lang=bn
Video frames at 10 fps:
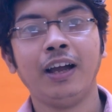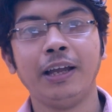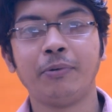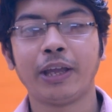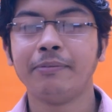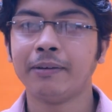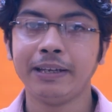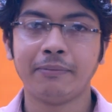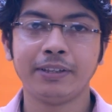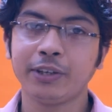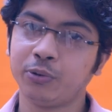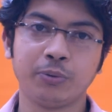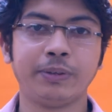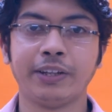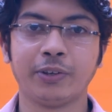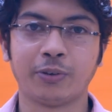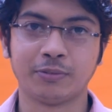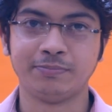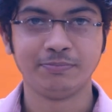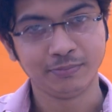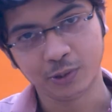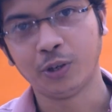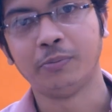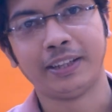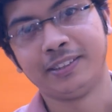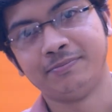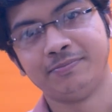এবং এইভাবেই আমাদেরকে অনুপ্রাণিত করুন ধন্যবাদ